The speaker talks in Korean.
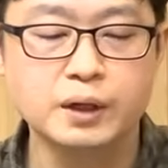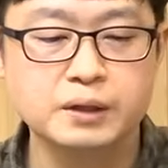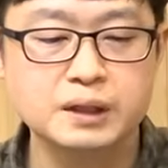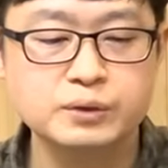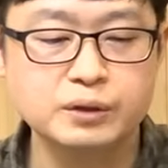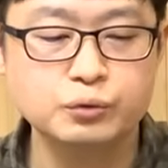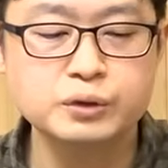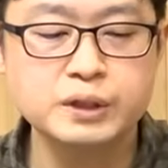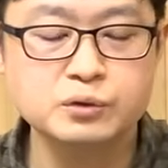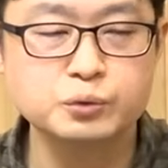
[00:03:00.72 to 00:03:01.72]
네. 그러다 보니까
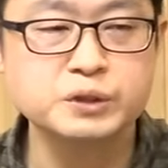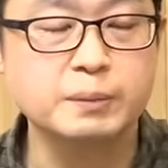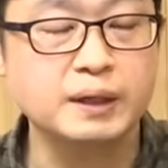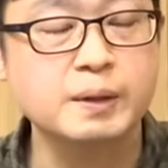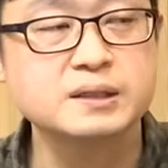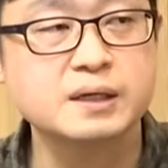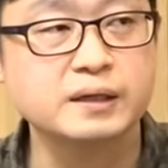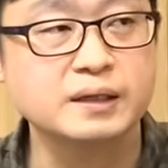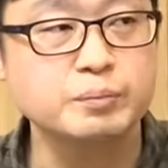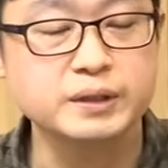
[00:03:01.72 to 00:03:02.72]
유기재료 손실이 많이
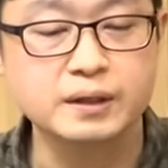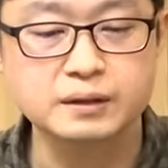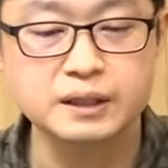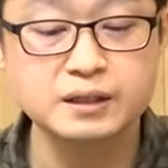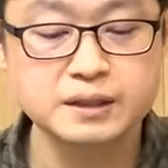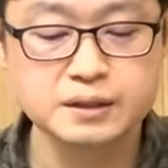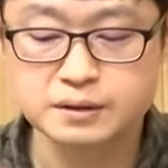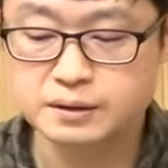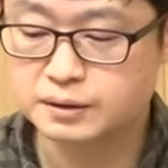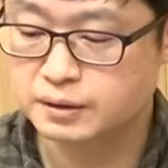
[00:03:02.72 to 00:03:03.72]
발생하긴 합니다. 근데
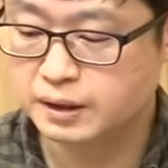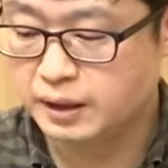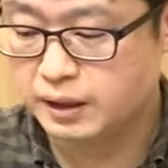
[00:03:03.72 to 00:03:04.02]
잉크젯은